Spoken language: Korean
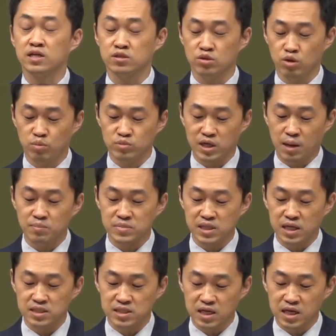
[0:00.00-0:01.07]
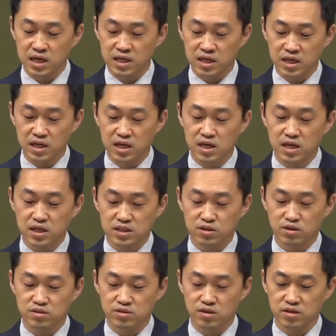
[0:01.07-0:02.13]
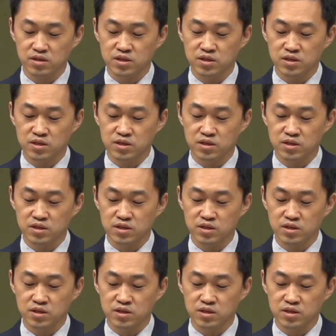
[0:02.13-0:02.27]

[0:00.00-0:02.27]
그래서 너무 감사한 생각이 들었어요.